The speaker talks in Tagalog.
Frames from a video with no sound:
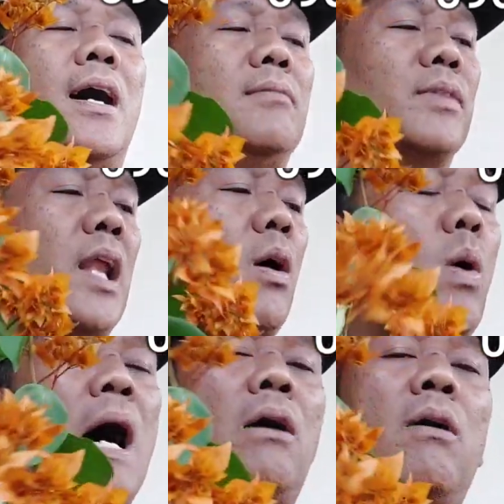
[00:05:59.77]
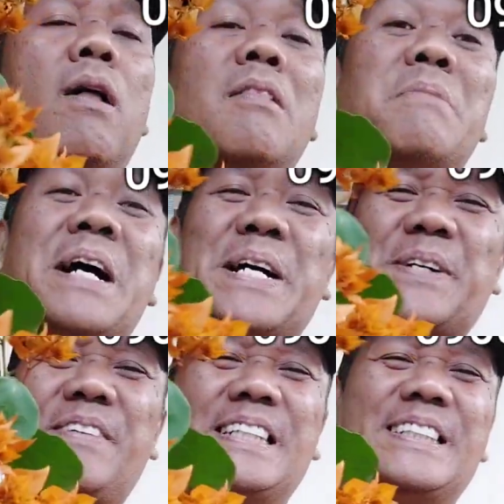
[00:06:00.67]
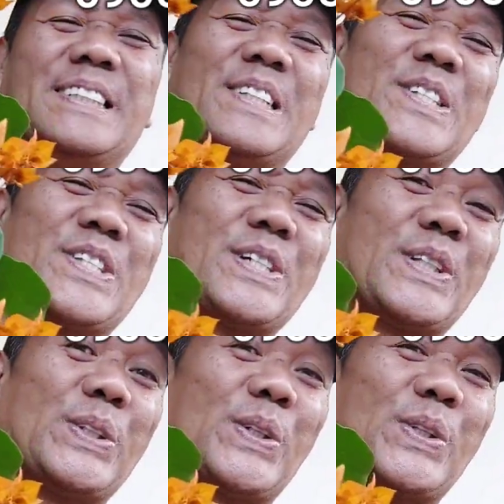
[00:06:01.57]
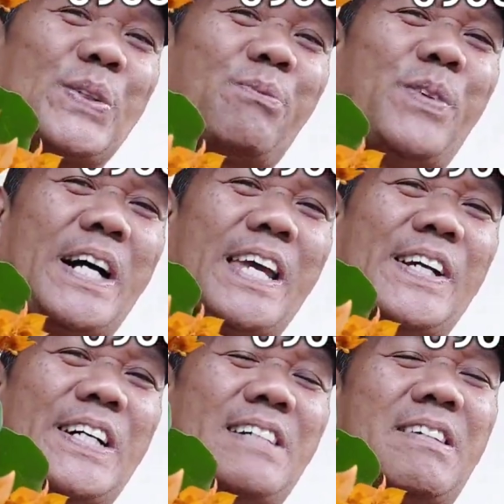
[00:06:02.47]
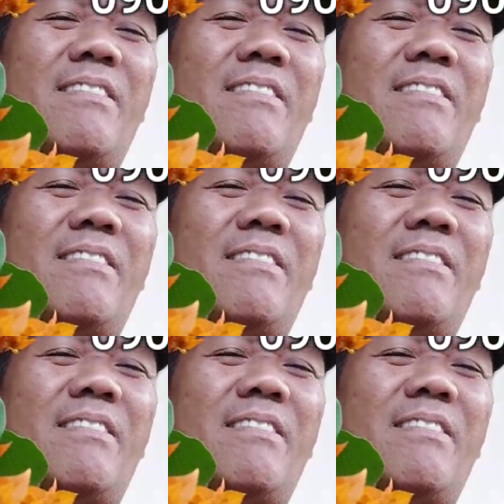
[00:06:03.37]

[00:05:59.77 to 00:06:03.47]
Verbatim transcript: Um, dalawang all Mahara bundles. So tutok po kayo